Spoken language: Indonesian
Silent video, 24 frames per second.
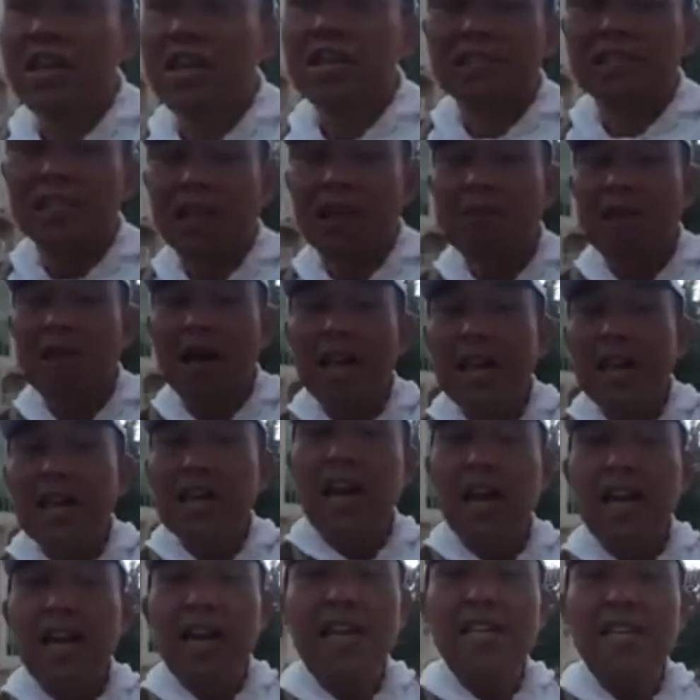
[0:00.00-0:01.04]
standby
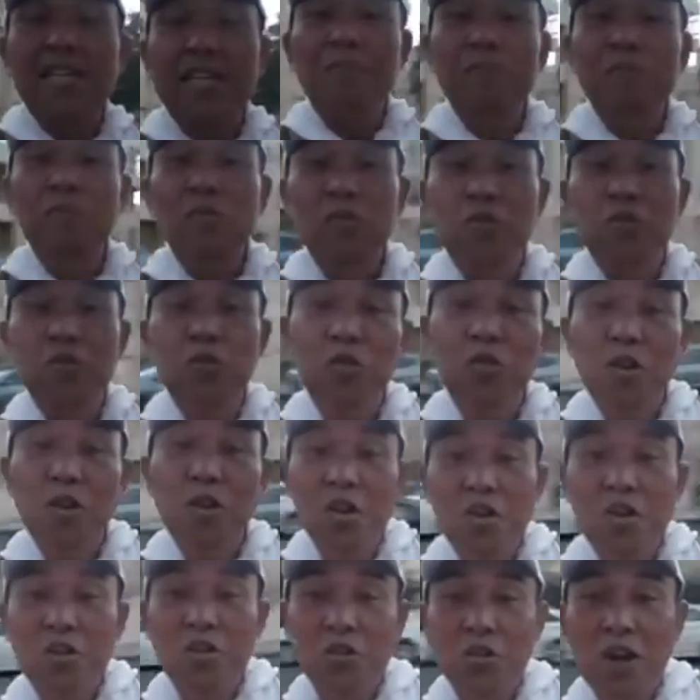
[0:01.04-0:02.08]
karena jam 7
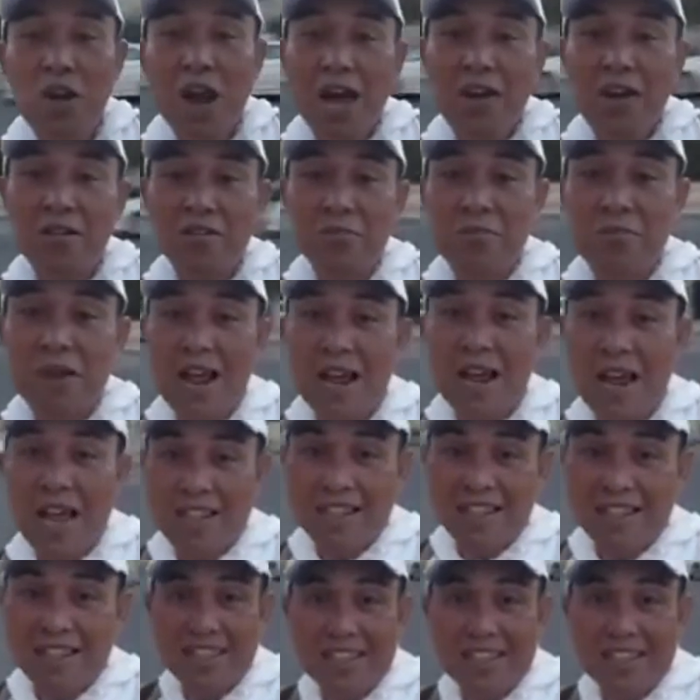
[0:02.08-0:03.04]
sudah harus berangkat.